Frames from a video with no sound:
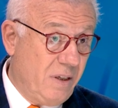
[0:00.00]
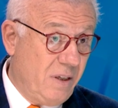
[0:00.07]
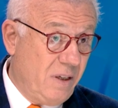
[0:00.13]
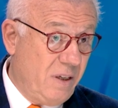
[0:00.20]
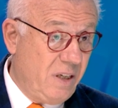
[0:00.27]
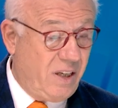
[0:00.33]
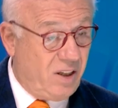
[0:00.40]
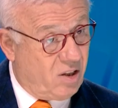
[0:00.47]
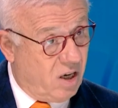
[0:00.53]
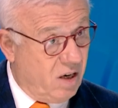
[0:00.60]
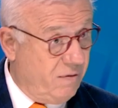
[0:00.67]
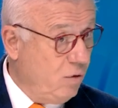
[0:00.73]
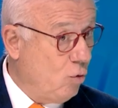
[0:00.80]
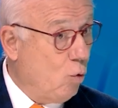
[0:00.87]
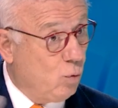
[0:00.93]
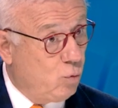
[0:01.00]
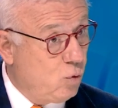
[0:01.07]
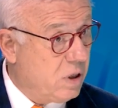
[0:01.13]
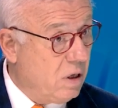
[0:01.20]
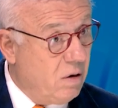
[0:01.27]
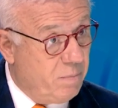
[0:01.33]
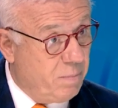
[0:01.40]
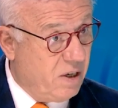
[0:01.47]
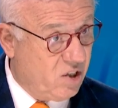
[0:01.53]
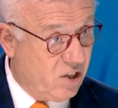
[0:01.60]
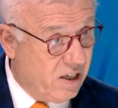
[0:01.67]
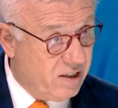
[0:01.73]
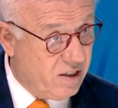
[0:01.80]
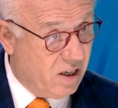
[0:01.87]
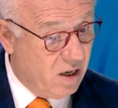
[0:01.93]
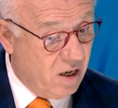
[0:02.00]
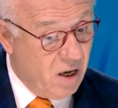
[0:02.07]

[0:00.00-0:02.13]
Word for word: İki tarafında olduğu zaman mesele değil.